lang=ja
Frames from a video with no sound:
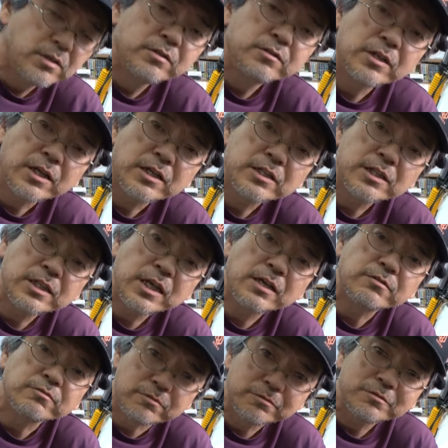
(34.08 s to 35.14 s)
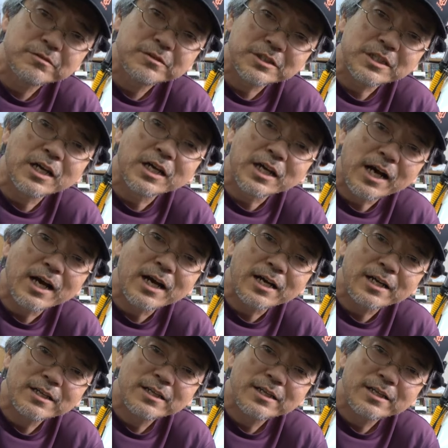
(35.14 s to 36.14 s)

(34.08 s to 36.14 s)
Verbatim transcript: 寝かせてある時間が